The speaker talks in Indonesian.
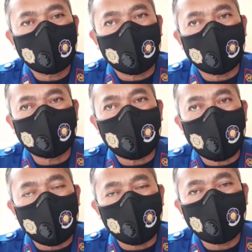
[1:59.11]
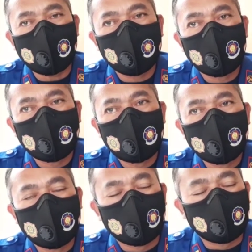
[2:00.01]
Nah, kita halau
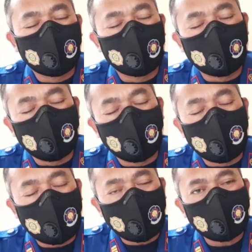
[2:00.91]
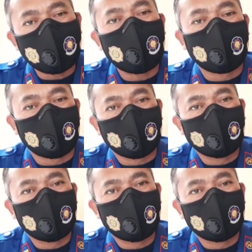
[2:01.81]
mengarah ke mangrove.